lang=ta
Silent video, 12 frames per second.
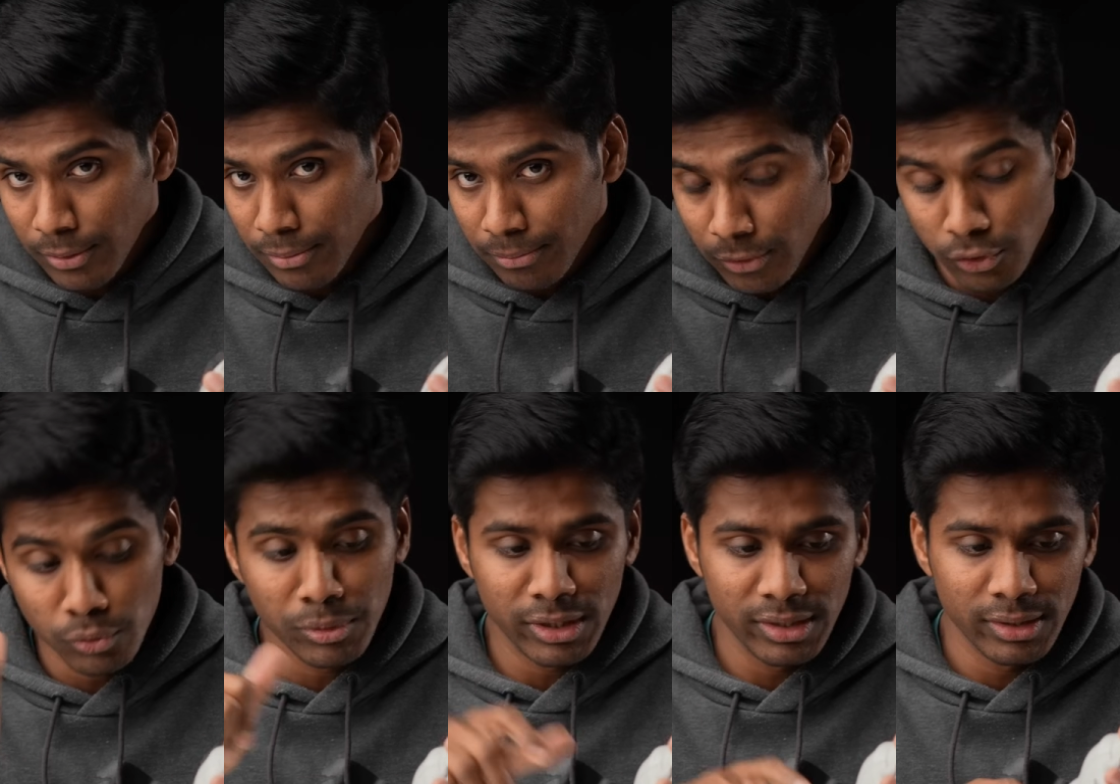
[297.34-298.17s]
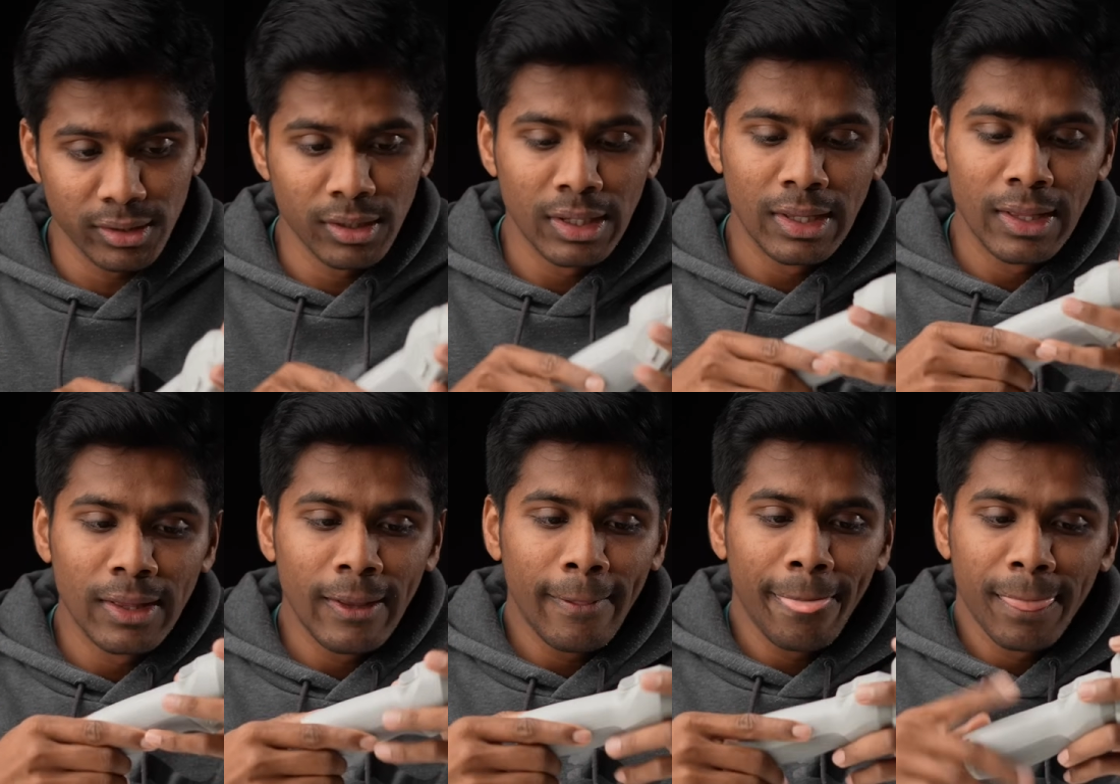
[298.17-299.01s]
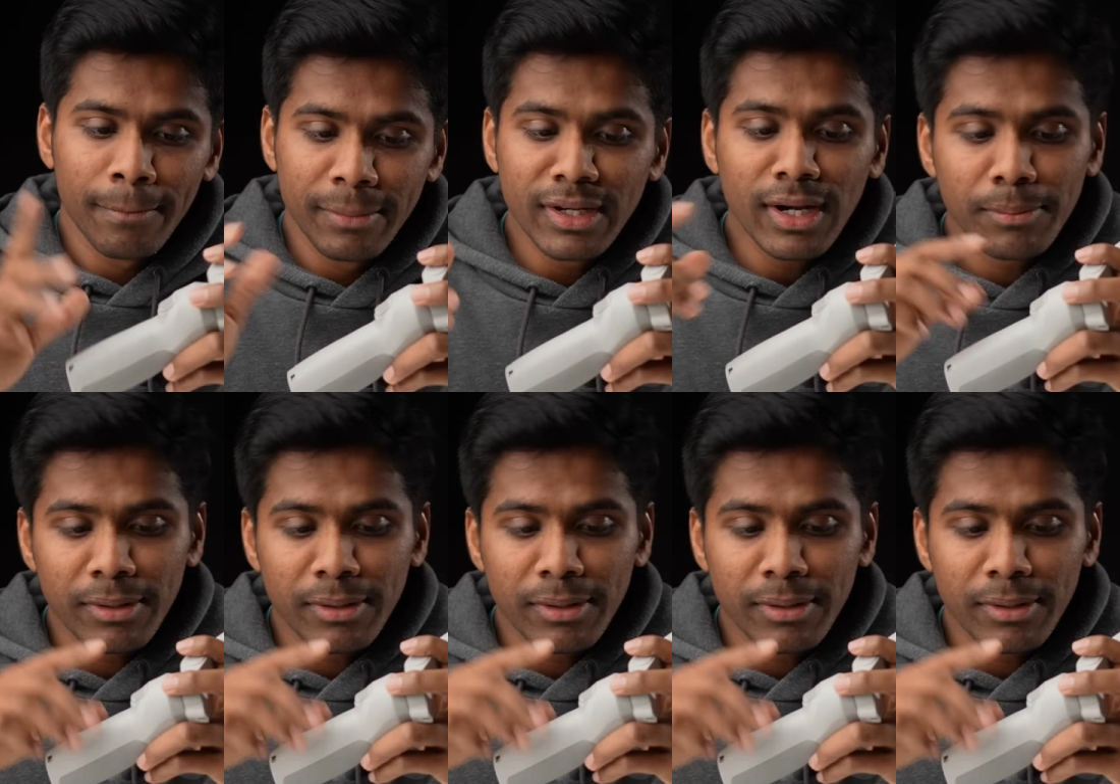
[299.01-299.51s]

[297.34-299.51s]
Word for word: ஃபோட்டோக்கு ஜூம் பண்ணுறதுக்கு பின்னாடி